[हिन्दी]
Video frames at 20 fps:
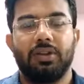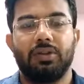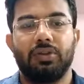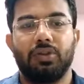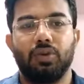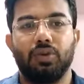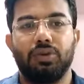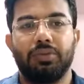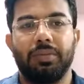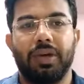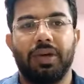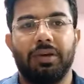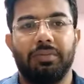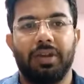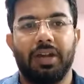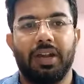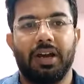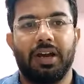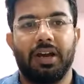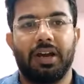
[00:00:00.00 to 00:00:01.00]
दूध में
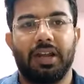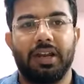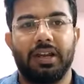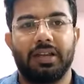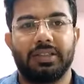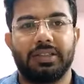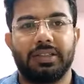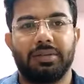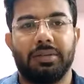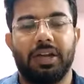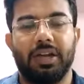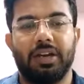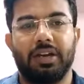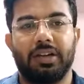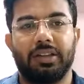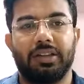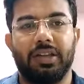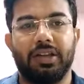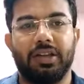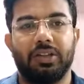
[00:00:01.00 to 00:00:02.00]
मिलाकर इस्तेमाल
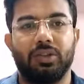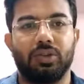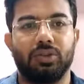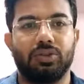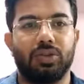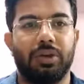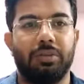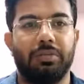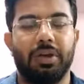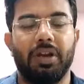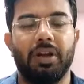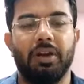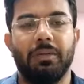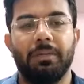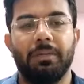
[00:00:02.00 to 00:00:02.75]
करते हैं 200 सौ